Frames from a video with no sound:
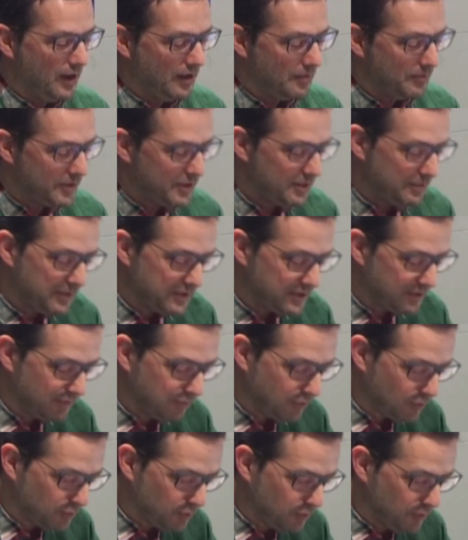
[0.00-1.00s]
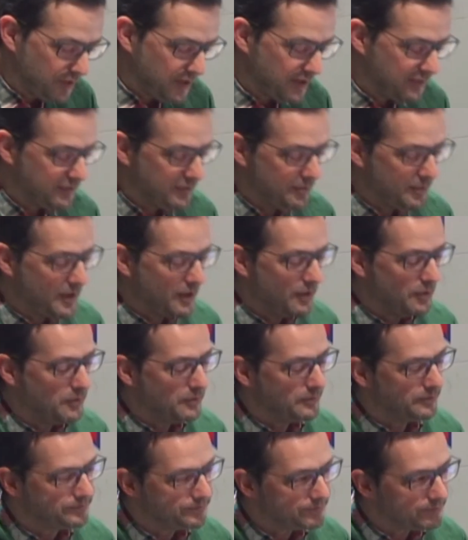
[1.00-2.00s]
A myśli pan, że fortunnie wybrał,
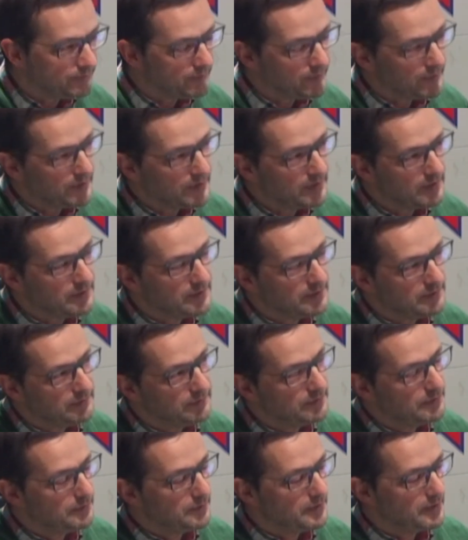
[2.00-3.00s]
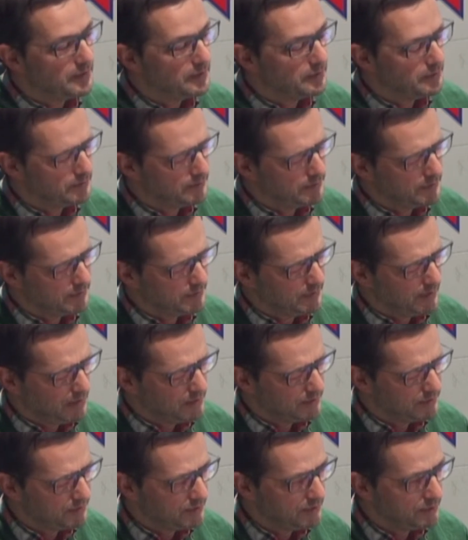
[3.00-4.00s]
e, wybrał e,
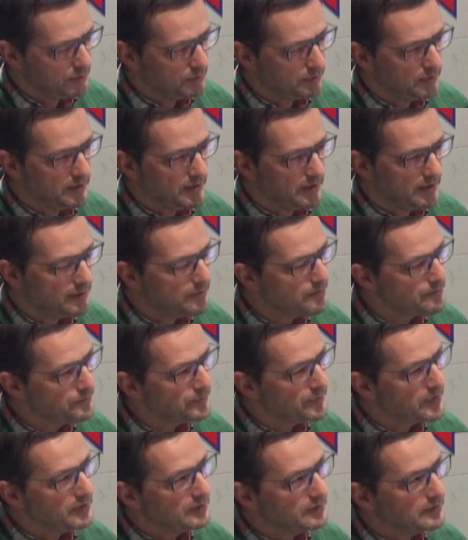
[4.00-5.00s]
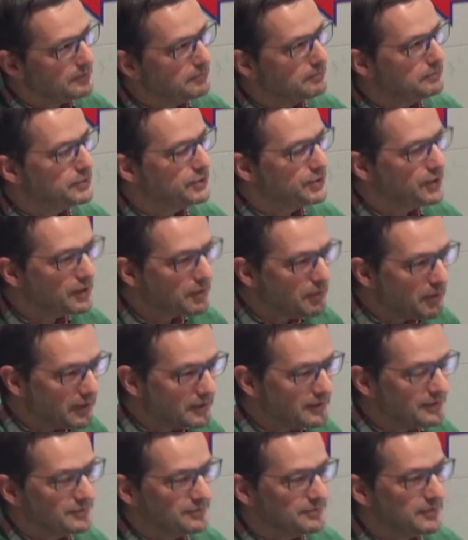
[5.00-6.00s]
Andrzej Duda
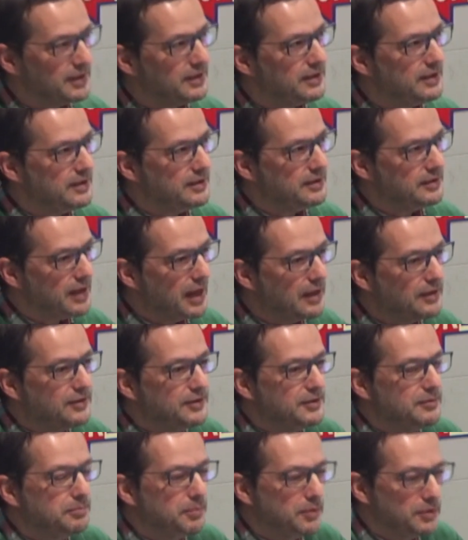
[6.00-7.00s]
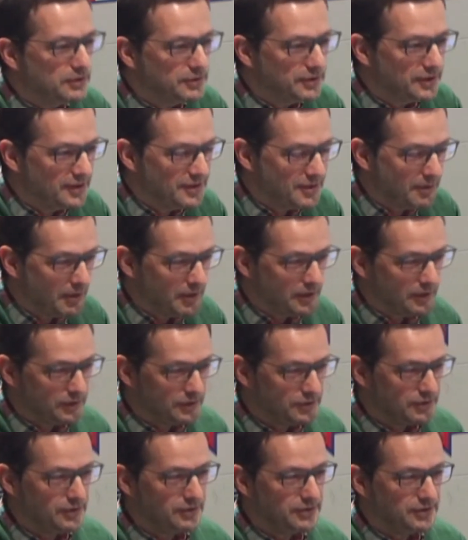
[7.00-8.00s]
przykład takiej antypolskiej
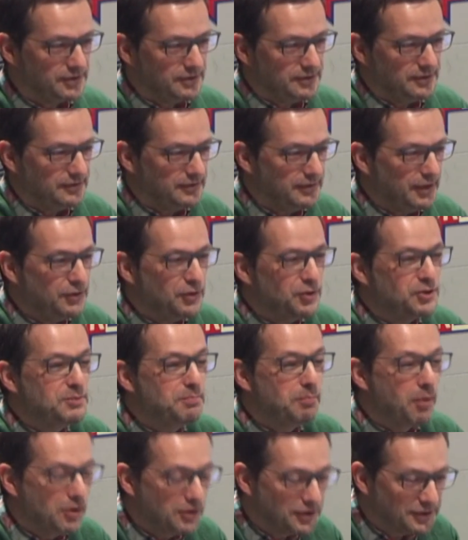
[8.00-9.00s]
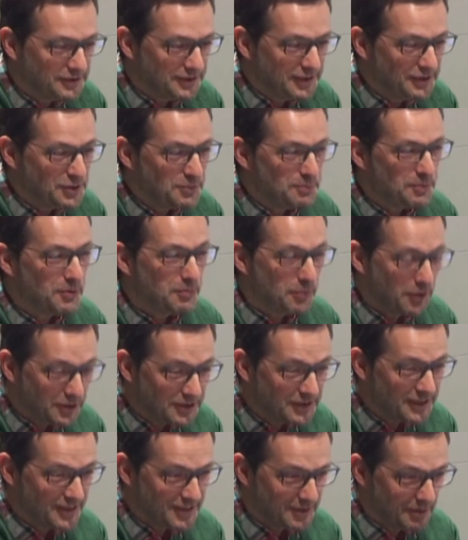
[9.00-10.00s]
działalności, czy nie dość, pols, nie dość
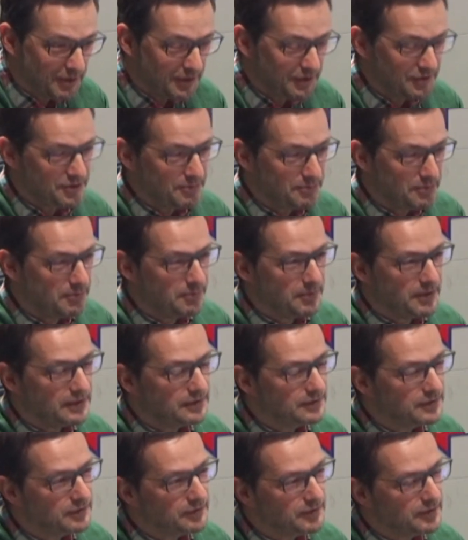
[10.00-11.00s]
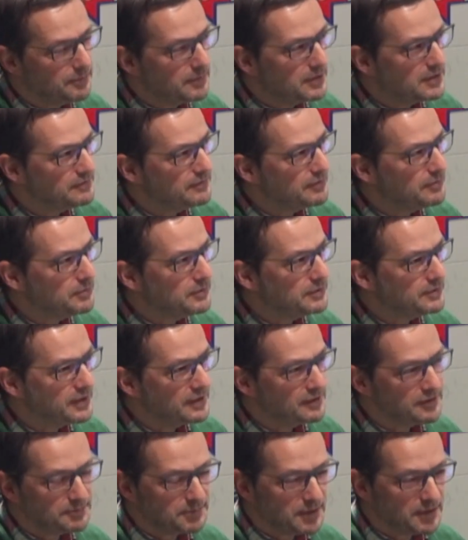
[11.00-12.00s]
propolskiej działalności propagandowej państwa
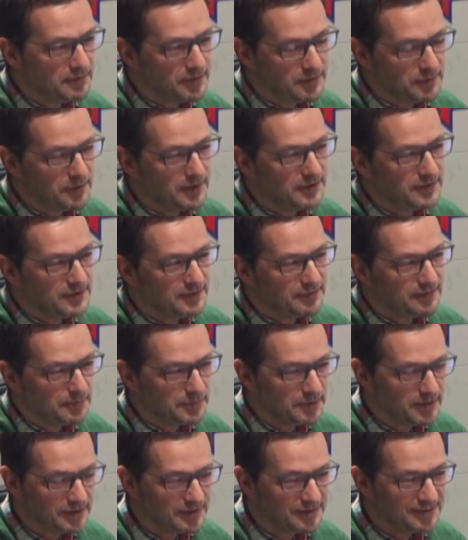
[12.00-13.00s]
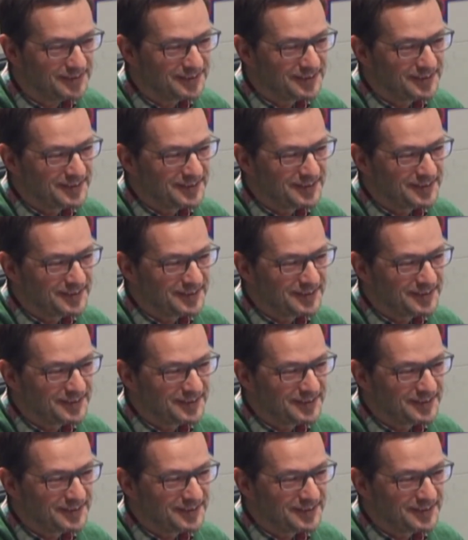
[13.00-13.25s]
polskiego, sprawy akurat Jedwabnego?